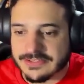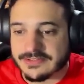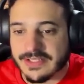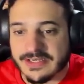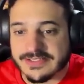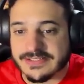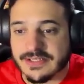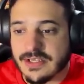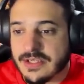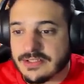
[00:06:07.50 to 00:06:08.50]
Tenés,
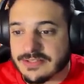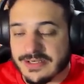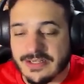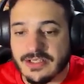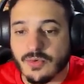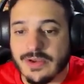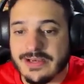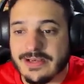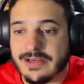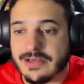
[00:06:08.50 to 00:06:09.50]
tenés igual
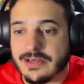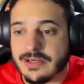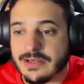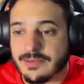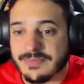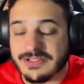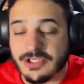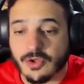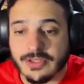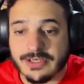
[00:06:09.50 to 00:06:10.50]
el
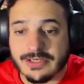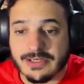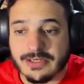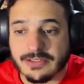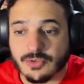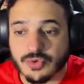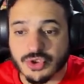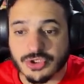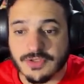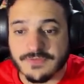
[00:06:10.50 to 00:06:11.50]
mítico del
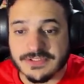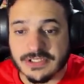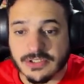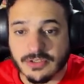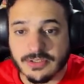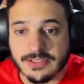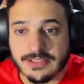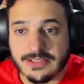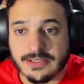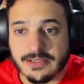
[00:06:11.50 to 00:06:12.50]
dungeon difícil, ¿no?
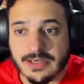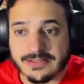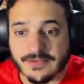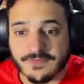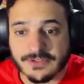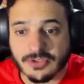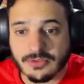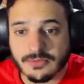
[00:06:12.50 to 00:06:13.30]
El artefacto.